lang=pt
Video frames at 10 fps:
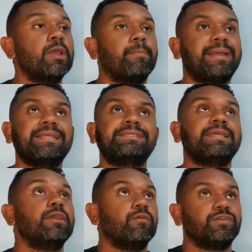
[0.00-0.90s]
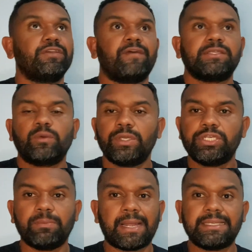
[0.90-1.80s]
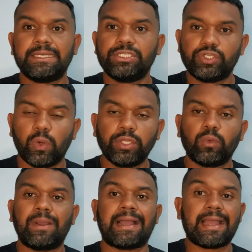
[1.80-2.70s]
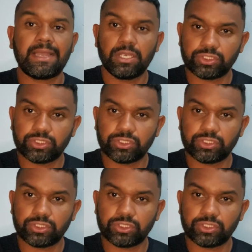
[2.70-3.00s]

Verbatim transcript: Mas assim, você fazer um ritmado ali de 8K,